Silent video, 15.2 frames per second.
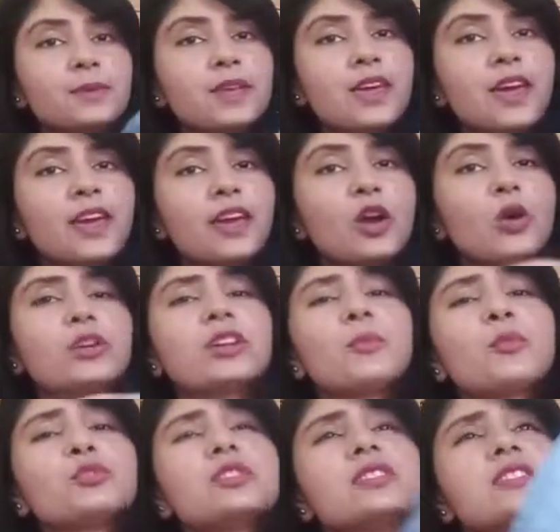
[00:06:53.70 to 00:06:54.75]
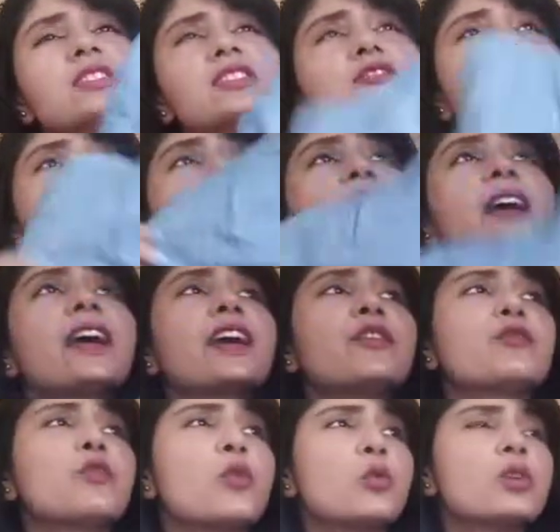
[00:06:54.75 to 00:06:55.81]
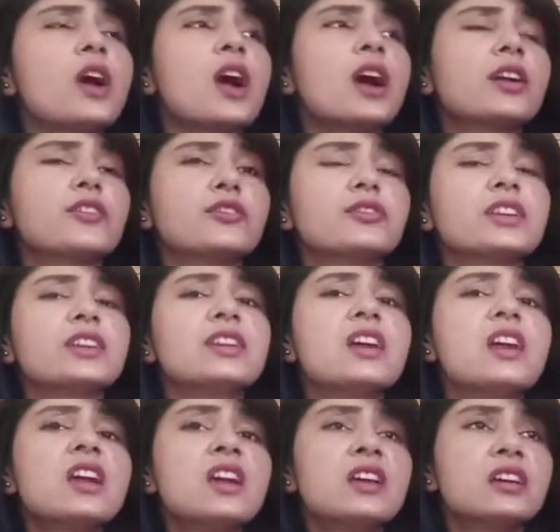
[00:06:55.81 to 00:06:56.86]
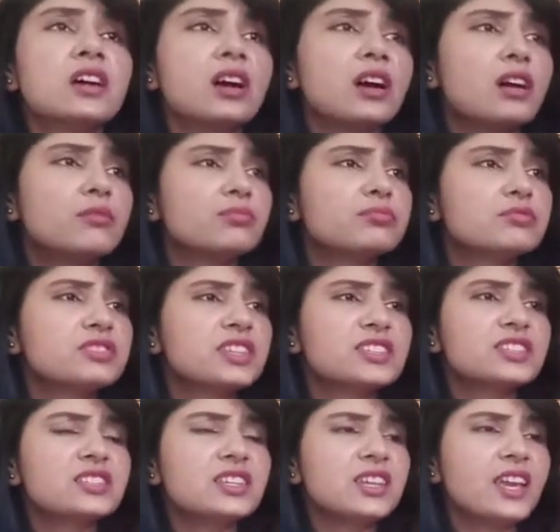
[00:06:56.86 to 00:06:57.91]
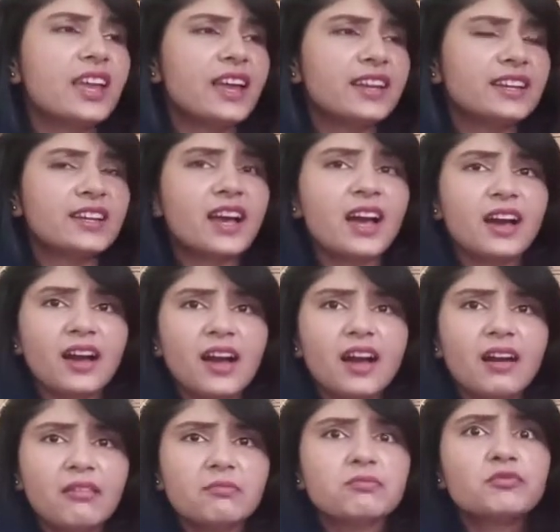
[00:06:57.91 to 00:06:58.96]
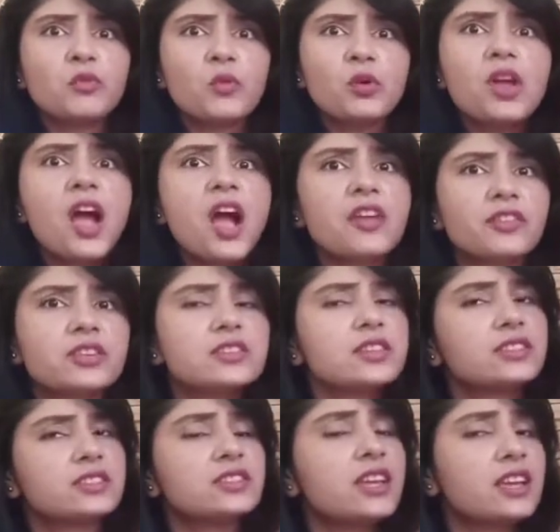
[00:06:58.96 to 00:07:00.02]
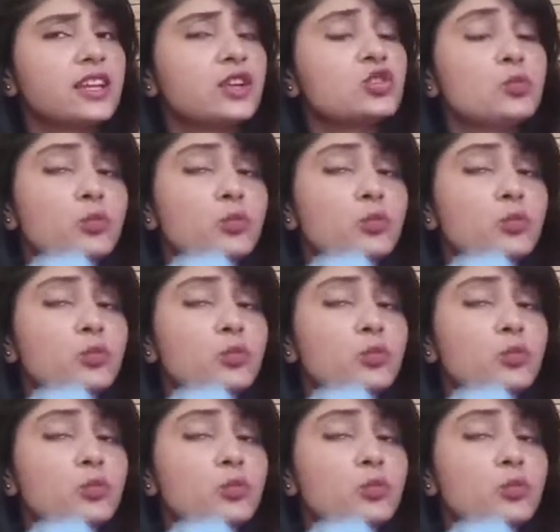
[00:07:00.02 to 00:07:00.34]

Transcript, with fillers: भी हैं और ये मुझे सिर्फ मिला है फोर हंड्रेड सिक्सटी एट का फोर हंड्रेड सिक्सटी एट का जो